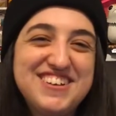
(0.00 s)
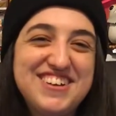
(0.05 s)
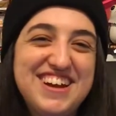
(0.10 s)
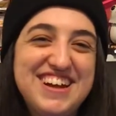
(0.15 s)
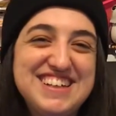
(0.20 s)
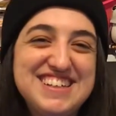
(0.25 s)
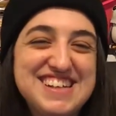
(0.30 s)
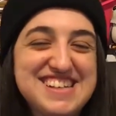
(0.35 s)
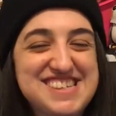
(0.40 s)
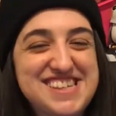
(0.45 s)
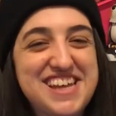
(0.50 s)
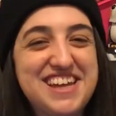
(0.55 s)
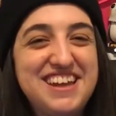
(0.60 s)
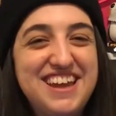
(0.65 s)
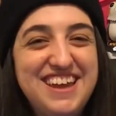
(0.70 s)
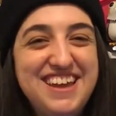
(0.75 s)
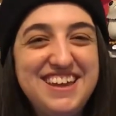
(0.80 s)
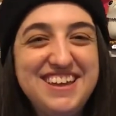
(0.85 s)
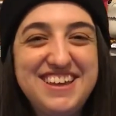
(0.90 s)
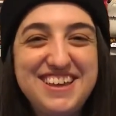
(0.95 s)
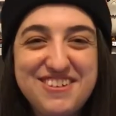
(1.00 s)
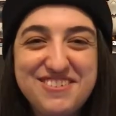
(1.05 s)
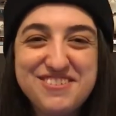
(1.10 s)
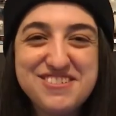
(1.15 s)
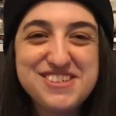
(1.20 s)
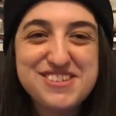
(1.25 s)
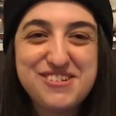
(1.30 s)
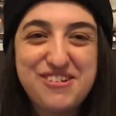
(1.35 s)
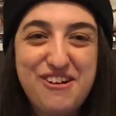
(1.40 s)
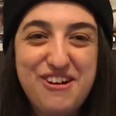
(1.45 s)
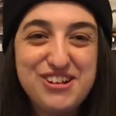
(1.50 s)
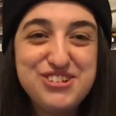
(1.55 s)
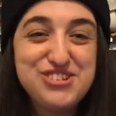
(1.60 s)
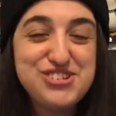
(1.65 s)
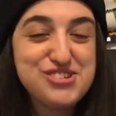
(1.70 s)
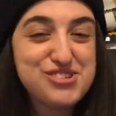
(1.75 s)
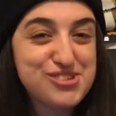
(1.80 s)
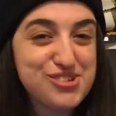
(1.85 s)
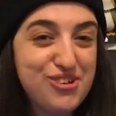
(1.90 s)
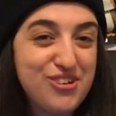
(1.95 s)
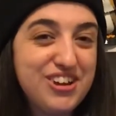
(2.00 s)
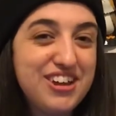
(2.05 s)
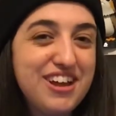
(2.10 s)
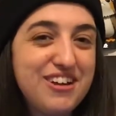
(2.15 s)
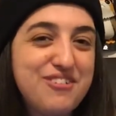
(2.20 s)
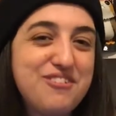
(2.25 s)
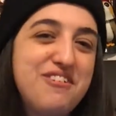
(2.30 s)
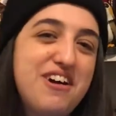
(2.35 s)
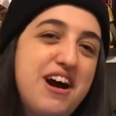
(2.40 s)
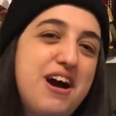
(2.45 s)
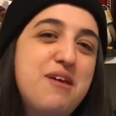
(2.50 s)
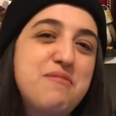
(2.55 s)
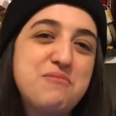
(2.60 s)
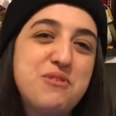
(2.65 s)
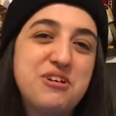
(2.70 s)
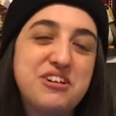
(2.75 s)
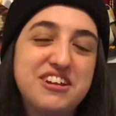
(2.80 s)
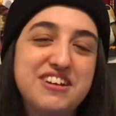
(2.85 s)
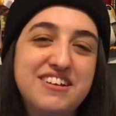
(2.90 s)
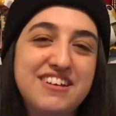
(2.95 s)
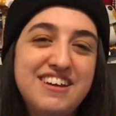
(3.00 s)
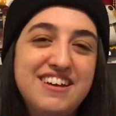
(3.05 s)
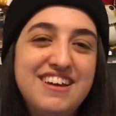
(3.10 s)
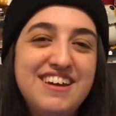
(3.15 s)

durante a cena em que o Scott sonha com a Ramona.